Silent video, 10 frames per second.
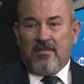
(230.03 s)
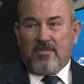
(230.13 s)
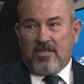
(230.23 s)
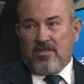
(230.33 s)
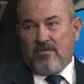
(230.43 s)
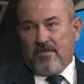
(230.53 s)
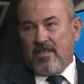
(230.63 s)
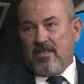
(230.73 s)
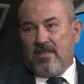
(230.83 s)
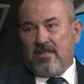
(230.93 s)
przeciął
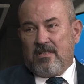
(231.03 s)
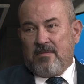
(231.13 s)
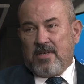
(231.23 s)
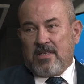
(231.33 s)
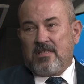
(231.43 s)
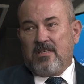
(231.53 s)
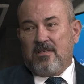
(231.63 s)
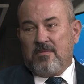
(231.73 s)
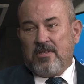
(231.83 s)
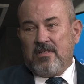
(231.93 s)
wiele miast i
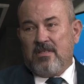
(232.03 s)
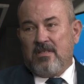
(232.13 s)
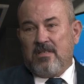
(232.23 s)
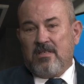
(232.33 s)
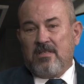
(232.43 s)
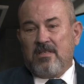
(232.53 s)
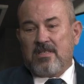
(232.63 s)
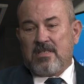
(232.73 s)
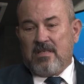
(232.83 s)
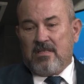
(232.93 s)
gmin i
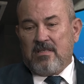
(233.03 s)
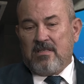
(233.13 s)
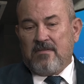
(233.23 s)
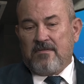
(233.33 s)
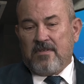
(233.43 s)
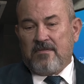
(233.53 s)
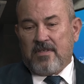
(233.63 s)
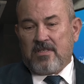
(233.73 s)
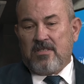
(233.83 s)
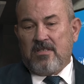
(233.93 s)
niestety w
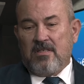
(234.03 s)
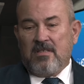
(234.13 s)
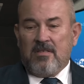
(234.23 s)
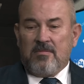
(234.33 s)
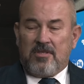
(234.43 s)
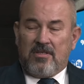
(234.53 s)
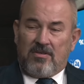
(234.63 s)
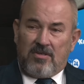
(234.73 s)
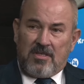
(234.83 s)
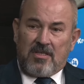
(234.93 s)
efekcie przy
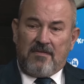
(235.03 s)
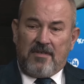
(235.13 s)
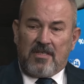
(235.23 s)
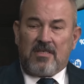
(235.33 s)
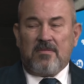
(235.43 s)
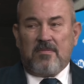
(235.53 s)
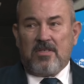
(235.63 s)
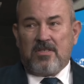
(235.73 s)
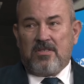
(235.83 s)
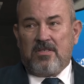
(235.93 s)
troszeczkę większym
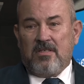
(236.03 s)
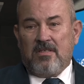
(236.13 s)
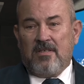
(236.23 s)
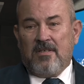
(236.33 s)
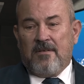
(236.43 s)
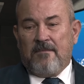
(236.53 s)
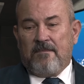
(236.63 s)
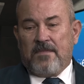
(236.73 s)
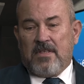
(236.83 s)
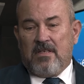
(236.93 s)
mieście,
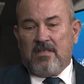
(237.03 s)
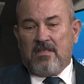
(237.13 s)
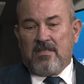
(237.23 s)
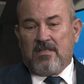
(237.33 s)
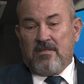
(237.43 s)
mm, e,